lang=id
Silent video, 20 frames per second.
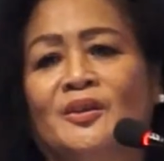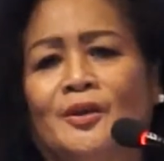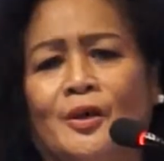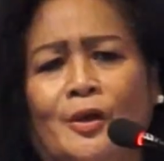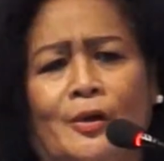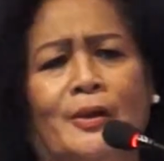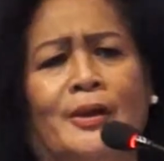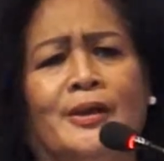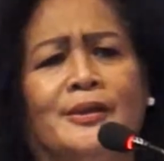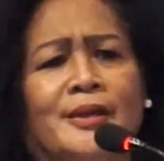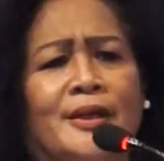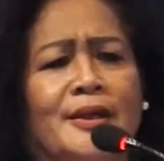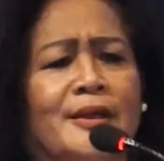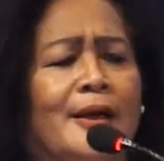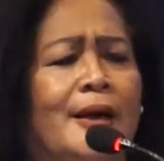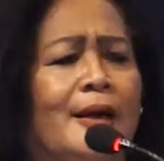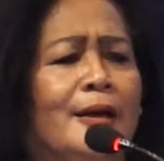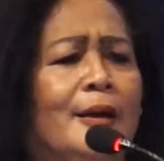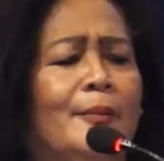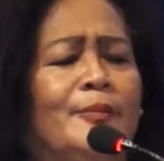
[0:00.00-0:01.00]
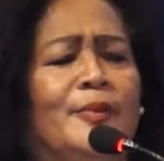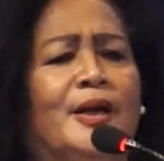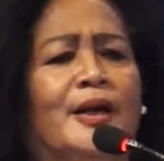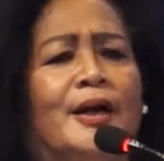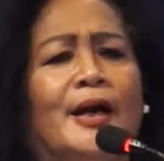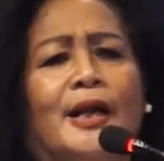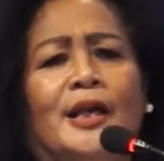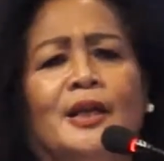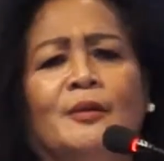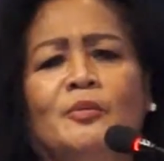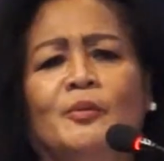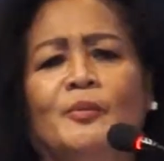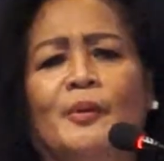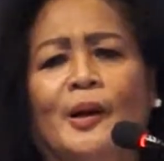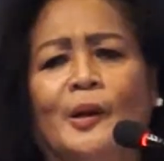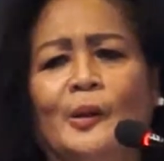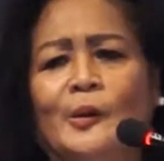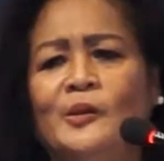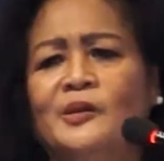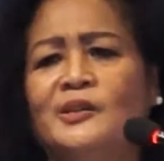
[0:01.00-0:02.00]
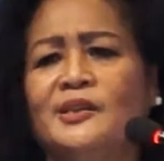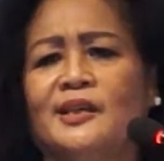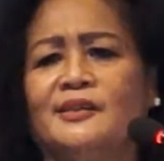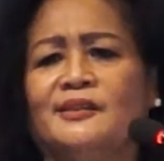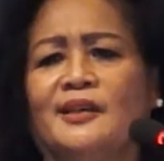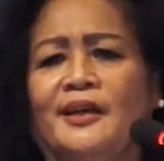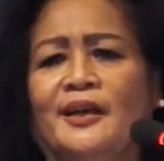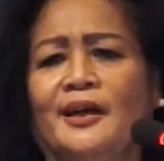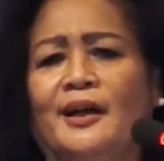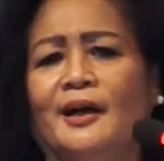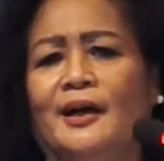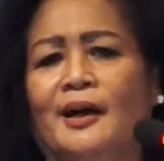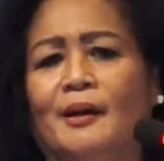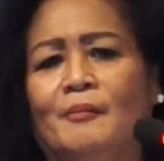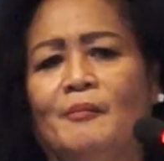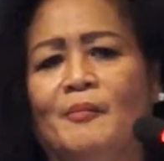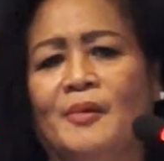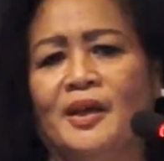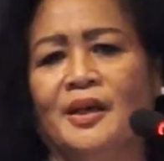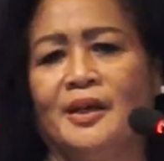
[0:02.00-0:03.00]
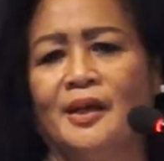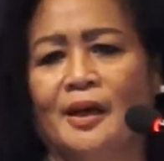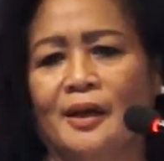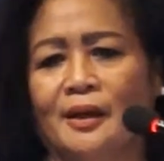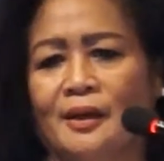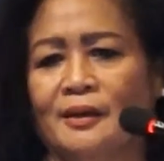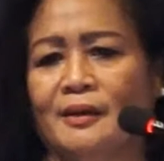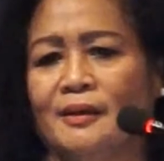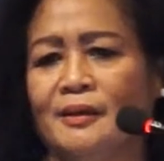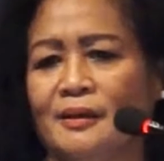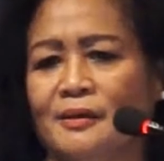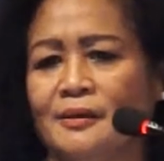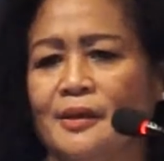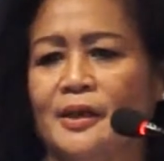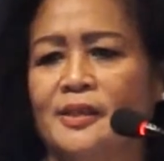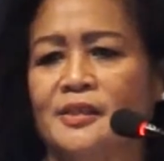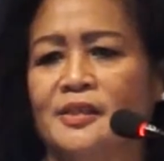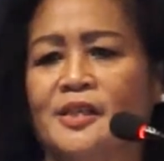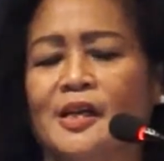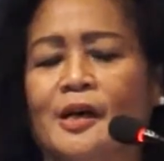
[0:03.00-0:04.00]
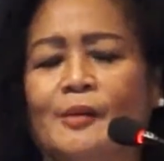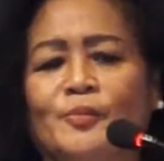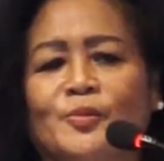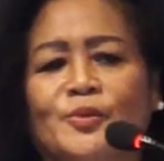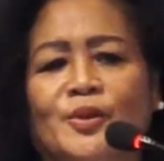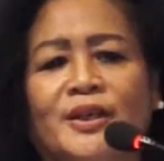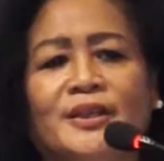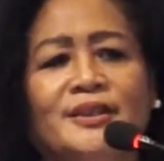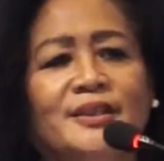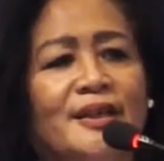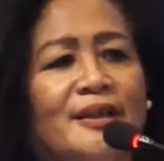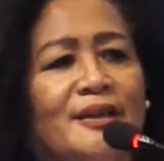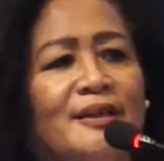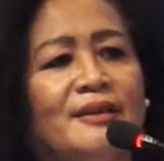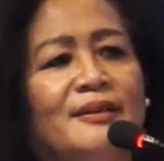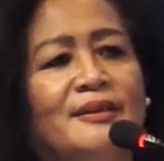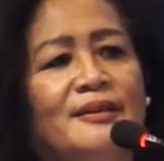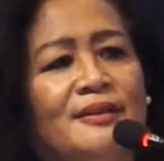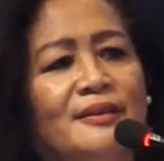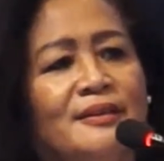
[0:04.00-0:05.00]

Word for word: kalau kita dianggapnya nggak lebih bagus ya saya beli yang dari Singapura aja